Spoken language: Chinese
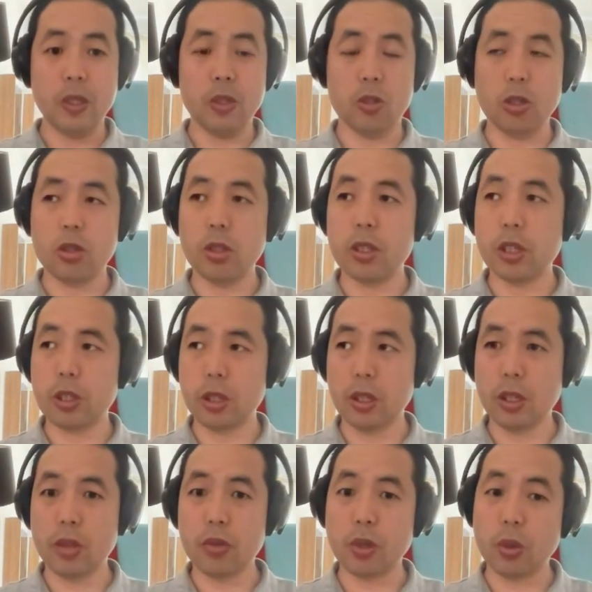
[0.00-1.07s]
所以说这是
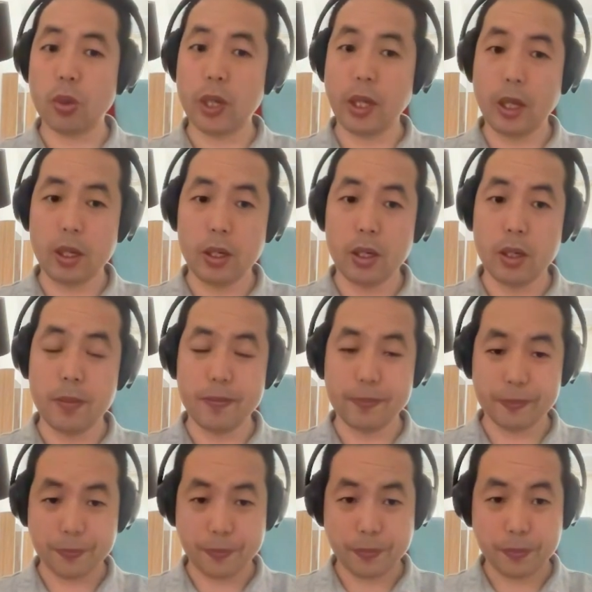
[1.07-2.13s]
一个最坏的一个
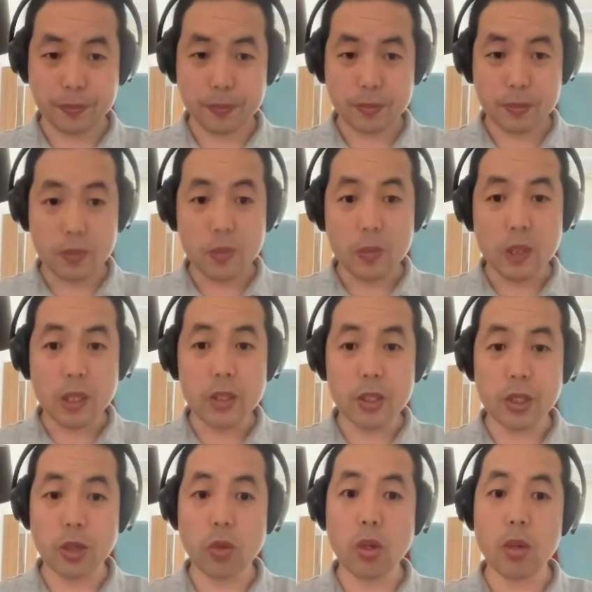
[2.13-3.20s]

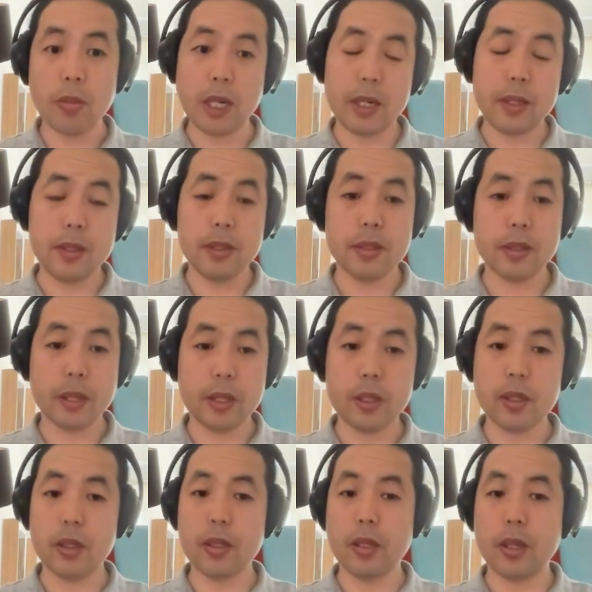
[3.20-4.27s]
情况吧。但
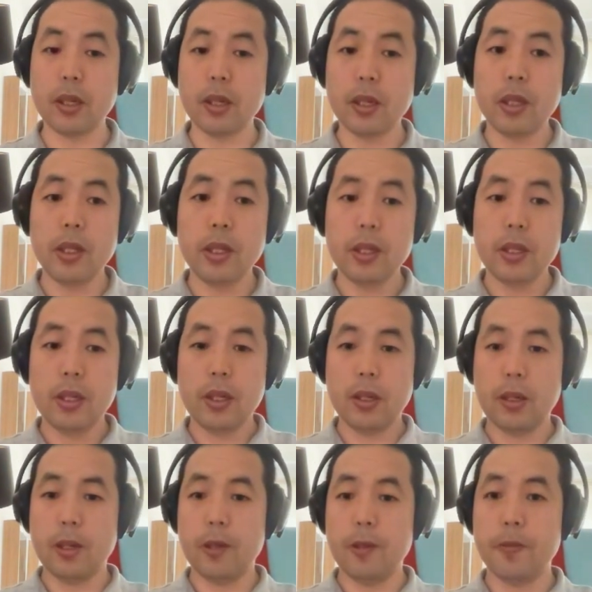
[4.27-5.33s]
是呢，
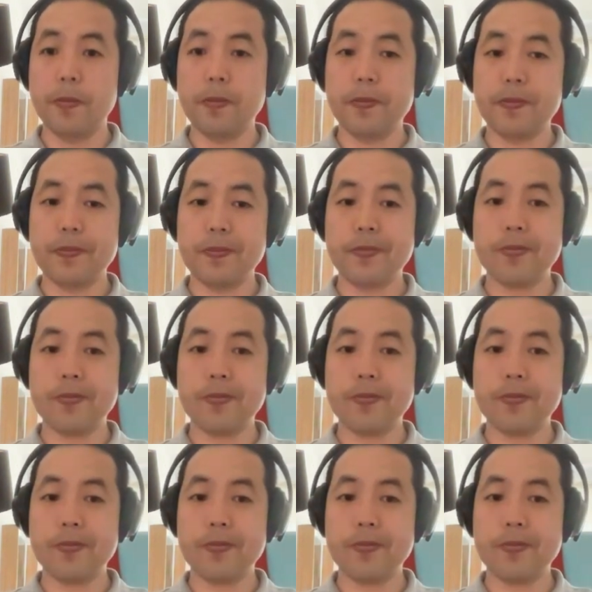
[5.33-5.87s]
嗯，